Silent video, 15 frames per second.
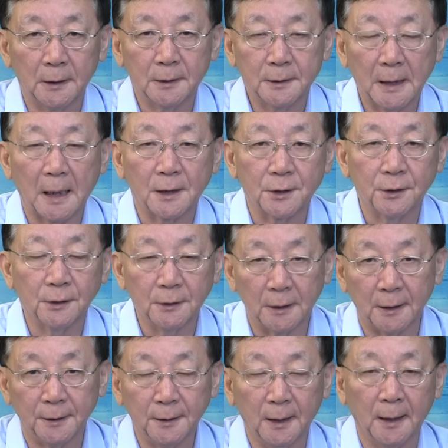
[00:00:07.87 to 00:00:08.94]
驾车
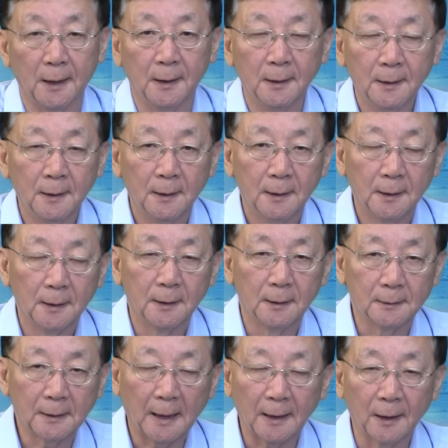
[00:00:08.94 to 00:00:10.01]
人呢，
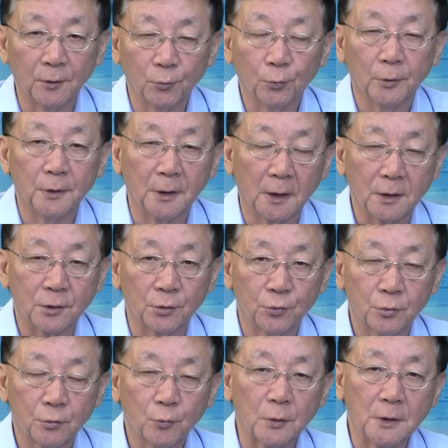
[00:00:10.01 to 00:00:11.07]
大概如果你要是
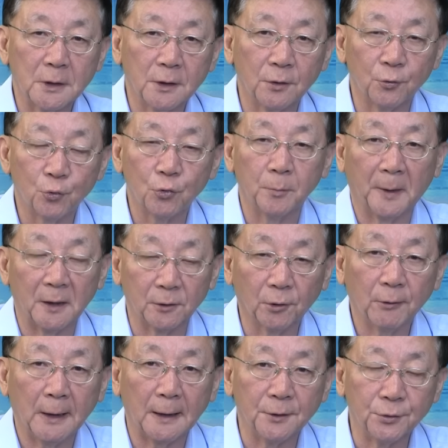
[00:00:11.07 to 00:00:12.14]
最近续保的
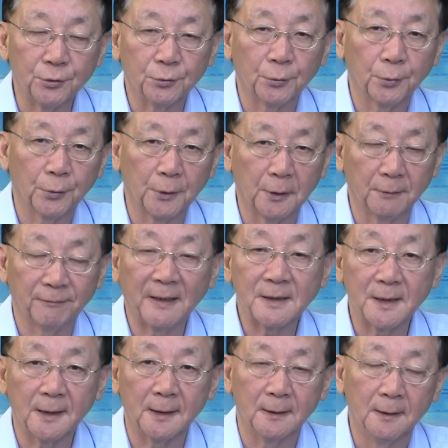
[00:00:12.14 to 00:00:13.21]
话，你就会发
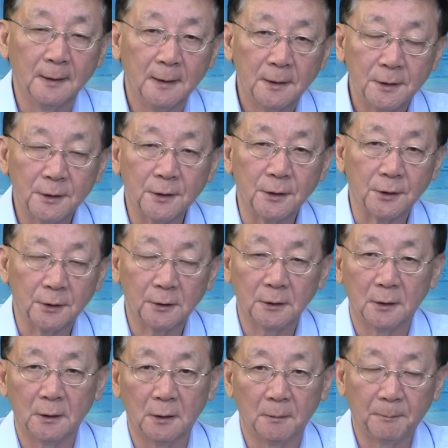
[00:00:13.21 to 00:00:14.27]
现汽车
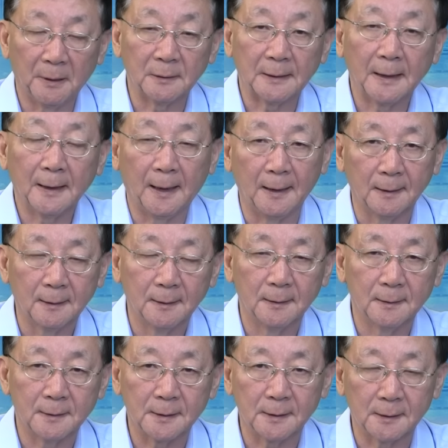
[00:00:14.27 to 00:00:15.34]
的保单啊，
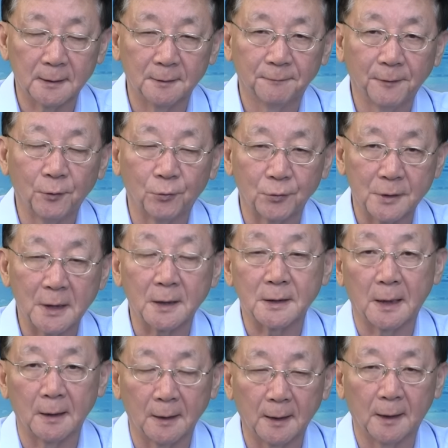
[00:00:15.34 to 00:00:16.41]
这个费用上
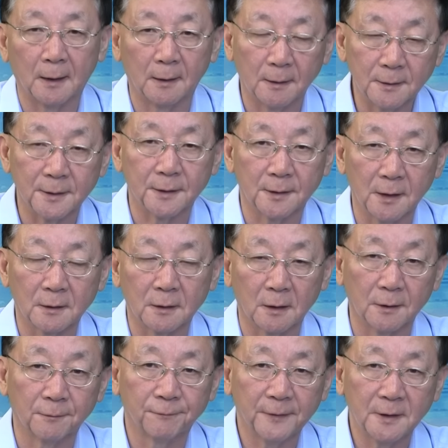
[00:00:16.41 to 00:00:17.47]
涨了啊，而且上涨
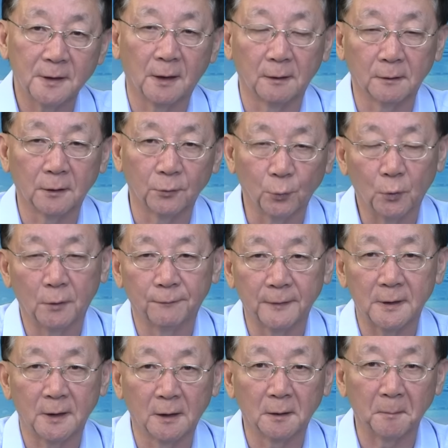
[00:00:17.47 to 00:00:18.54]
的非常的多，
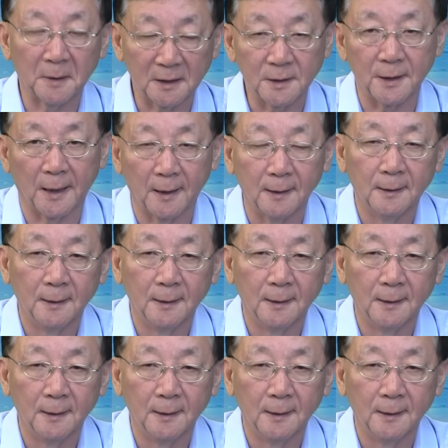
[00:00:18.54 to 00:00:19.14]
非常的明显。